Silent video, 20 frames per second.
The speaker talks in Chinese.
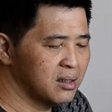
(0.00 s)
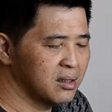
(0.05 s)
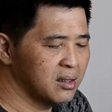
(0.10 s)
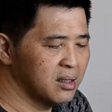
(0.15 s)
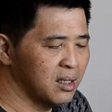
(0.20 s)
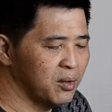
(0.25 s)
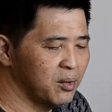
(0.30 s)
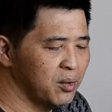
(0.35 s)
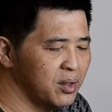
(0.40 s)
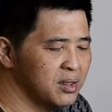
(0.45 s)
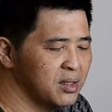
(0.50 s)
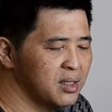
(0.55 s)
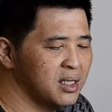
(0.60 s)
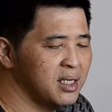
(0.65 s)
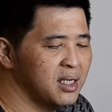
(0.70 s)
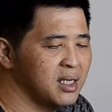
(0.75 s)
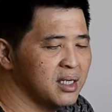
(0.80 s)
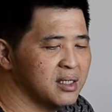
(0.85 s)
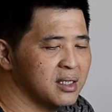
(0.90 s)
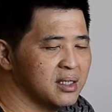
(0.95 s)
的问
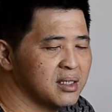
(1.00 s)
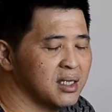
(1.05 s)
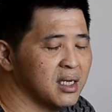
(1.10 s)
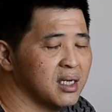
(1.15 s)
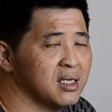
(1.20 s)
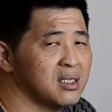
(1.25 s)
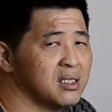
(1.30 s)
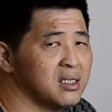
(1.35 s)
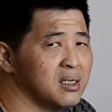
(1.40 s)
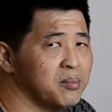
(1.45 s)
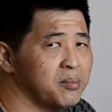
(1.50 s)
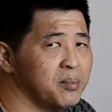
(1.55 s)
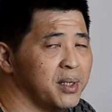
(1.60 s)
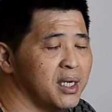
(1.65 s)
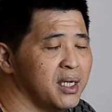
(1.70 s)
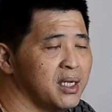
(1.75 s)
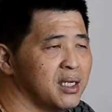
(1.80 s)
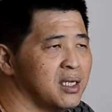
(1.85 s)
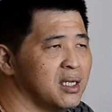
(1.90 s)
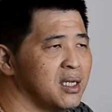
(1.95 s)
题也是在这边，
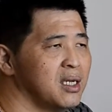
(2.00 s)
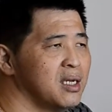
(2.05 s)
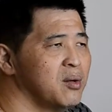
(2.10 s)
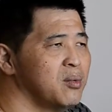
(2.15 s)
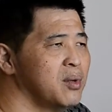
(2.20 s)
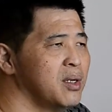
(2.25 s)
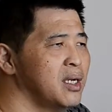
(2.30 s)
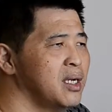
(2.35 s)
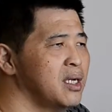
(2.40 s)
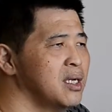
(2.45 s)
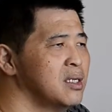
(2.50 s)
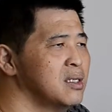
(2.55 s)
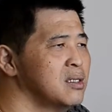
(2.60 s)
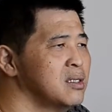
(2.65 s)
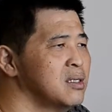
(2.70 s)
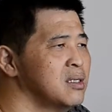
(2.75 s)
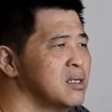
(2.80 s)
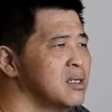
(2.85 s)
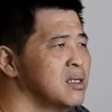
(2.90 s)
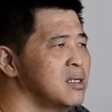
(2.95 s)
因为
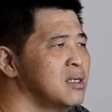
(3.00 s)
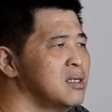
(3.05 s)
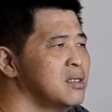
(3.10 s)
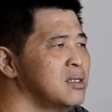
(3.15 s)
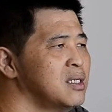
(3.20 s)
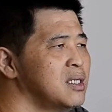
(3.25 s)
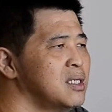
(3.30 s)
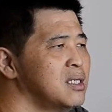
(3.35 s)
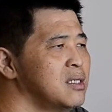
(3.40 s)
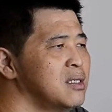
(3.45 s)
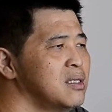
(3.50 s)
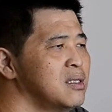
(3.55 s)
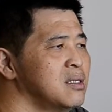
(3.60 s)
前